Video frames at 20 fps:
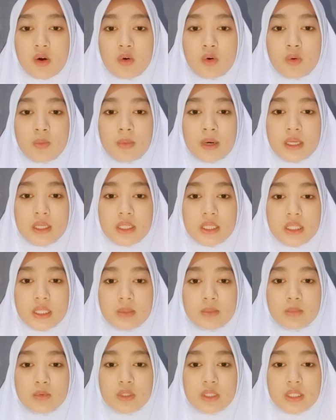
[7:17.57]
Human
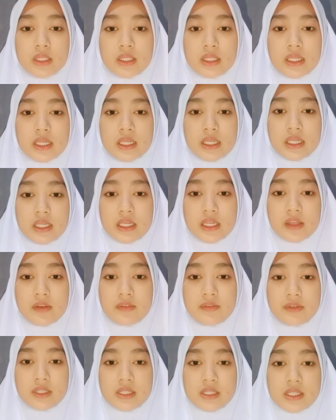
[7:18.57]

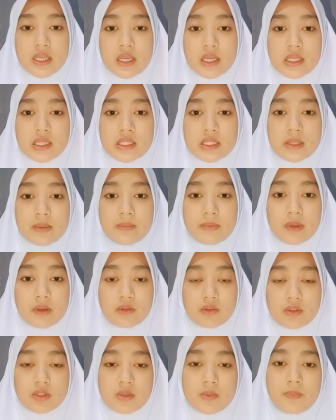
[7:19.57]
Immunodeficiency
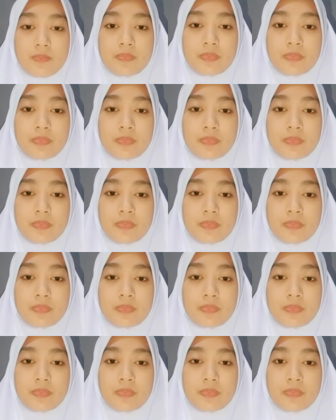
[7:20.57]
Virus,